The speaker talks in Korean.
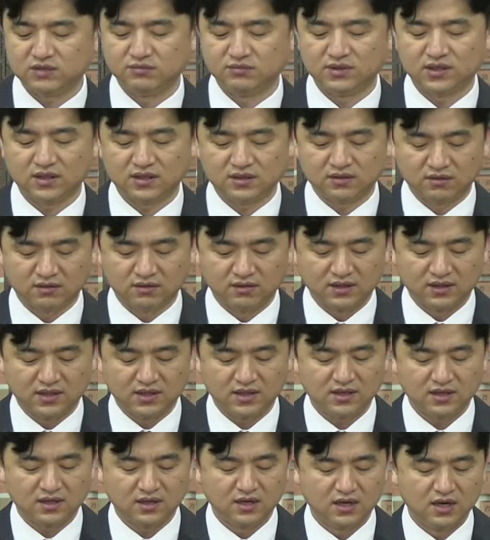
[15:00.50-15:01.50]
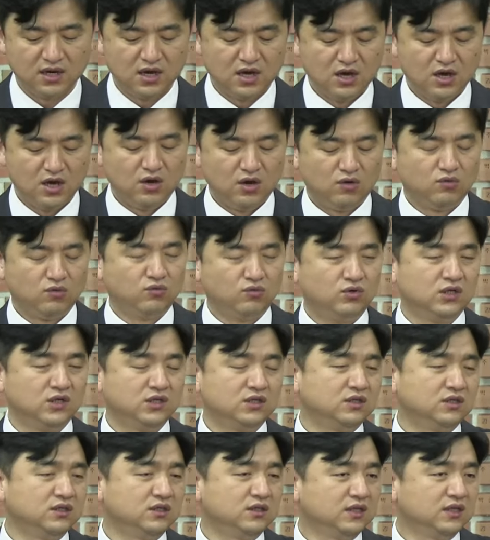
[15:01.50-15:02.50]
그런데
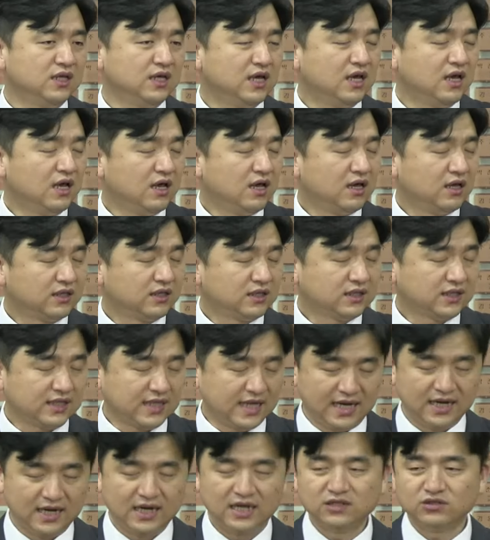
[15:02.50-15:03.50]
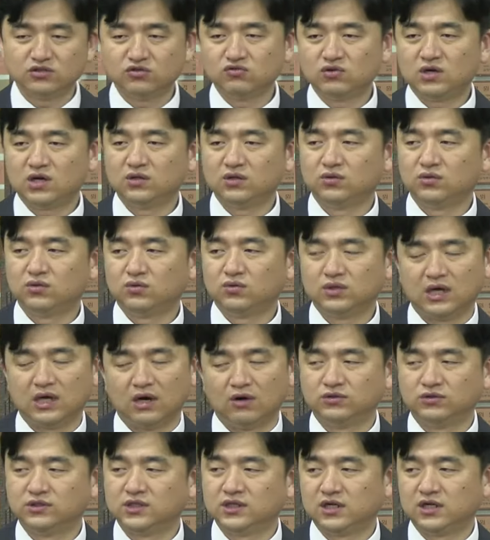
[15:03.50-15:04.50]
우리는 단 한 순간도 나
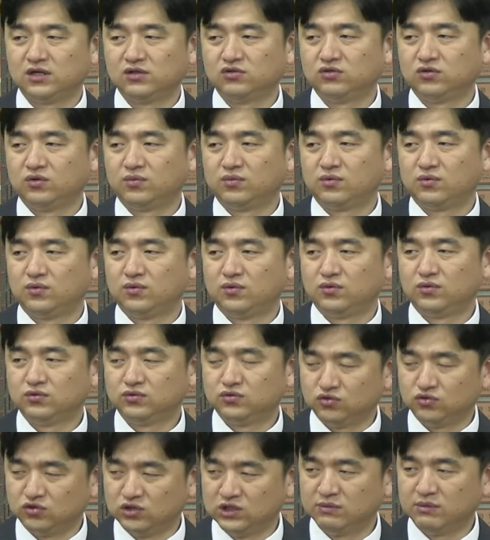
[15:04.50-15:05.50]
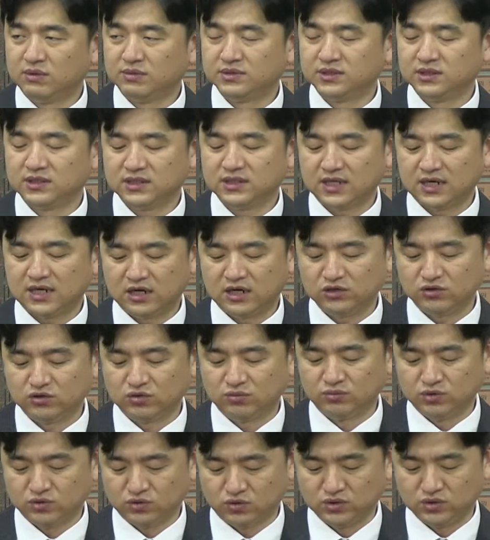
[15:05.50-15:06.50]
혼자 살 수 없고 주님 없이는 살아갈 수 없는
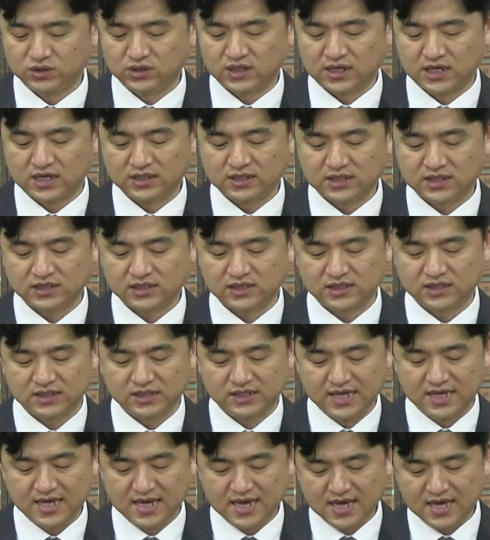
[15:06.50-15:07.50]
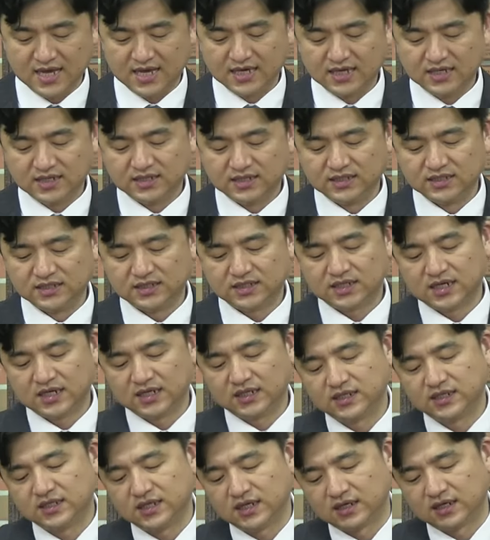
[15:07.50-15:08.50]
존재라는 사실 인식해야
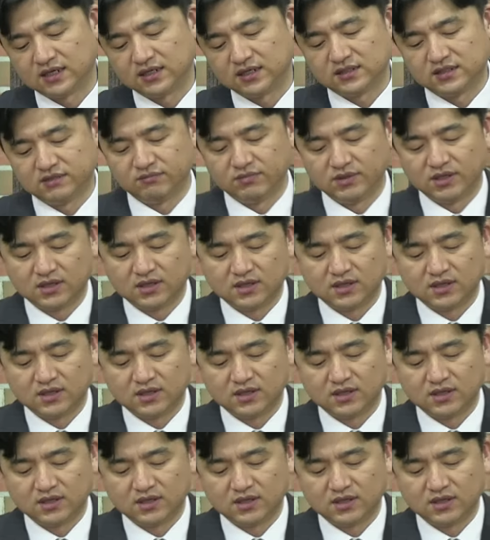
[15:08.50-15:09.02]
되지 않겠습니까?